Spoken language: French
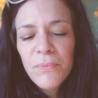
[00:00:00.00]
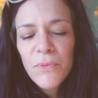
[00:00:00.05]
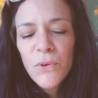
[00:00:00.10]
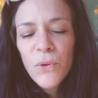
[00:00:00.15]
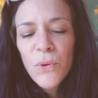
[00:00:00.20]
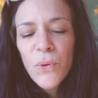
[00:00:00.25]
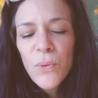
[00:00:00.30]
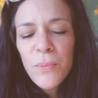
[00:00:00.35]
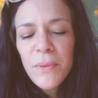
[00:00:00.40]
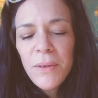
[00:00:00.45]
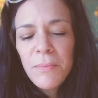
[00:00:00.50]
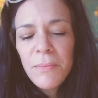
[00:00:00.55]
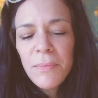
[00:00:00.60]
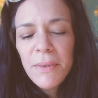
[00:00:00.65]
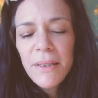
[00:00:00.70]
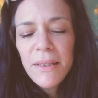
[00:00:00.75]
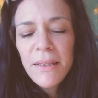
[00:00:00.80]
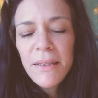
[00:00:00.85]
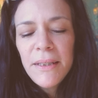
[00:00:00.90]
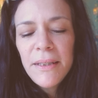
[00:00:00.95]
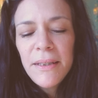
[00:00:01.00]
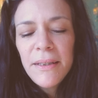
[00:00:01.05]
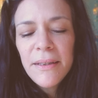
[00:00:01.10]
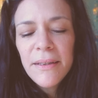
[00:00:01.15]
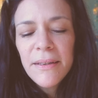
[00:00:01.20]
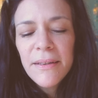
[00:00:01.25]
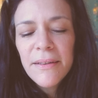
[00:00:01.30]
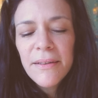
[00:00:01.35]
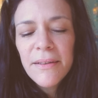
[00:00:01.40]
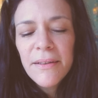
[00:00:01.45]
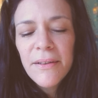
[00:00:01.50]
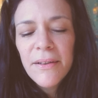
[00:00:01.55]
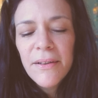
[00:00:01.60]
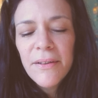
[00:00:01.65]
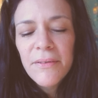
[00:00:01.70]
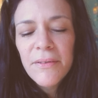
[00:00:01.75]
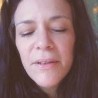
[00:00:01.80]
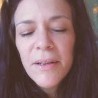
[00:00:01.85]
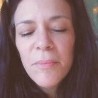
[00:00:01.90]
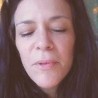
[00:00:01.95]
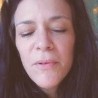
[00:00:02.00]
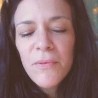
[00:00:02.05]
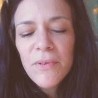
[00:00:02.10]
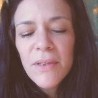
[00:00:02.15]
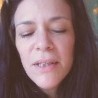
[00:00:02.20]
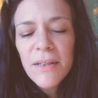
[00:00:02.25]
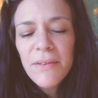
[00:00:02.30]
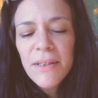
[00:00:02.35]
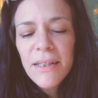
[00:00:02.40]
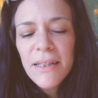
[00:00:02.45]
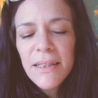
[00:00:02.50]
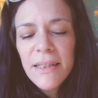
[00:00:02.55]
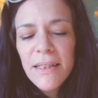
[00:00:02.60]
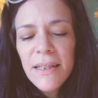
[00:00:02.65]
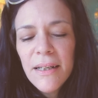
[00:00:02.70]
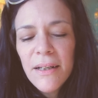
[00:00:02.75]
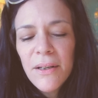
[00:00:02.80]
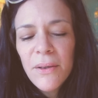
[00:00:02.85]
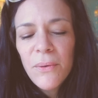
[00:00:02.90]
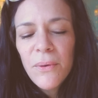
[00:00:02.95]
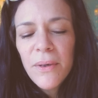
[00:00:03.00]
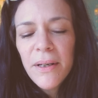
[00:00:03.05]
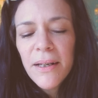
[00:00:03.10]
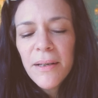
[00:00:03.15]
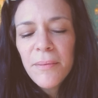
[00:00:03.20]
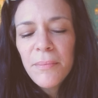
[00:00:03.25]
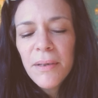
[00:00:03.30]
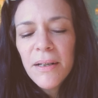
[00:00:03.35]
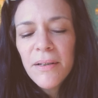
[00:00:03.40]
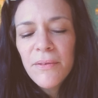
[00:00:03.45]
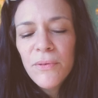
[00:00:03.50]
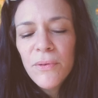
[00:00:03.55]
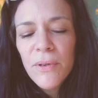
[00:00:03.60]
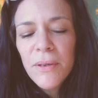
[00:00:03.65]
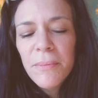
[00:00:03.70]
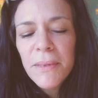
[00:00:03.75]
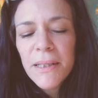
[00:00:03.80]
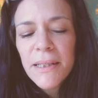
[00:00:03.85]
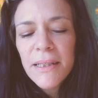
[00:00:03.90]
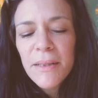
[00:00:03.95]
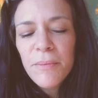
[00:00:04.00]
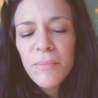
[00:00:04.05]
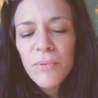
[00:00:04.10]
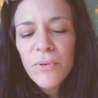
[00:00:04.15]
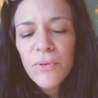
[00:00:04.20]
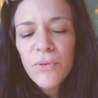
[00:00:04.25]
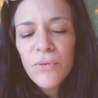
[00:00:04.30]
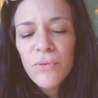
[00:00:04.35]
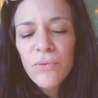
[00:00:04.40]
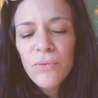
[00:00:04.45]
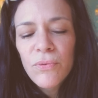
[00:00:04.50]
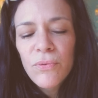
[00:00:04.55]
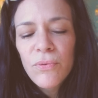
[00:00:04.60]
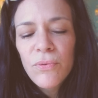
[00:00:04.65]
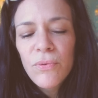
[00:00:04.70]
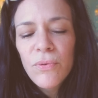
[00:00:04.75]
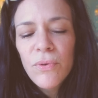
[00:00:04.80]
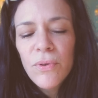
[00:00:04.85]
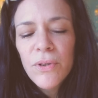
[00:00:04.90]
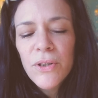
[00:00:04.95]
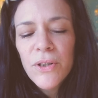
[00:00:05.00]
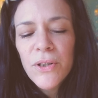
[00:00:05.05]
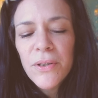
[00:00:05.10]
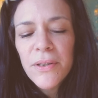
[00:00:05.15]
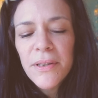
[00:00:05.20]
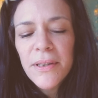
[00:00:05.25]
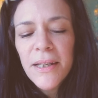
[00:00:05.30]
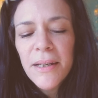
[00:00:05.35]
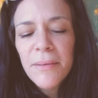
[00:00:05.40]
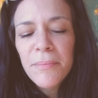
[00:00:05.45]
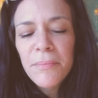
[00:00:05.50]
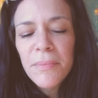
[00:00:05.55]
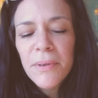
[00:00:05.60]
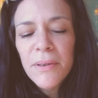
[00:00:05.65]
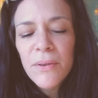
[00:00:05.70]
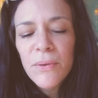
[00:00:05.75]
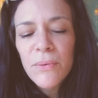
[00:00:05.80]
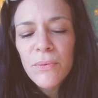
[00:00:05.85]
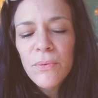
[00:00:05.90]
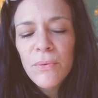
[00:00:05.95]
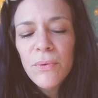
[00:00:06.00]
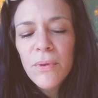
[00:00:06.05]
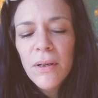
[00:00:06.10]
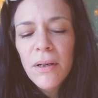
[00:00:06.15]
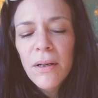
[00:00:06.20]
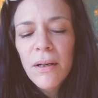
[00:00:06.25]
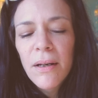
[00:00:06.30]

Trop mimi, euh, vraiment vous avez des idées incroyables, bravo et merci pour tout. Jeune dame, bisous.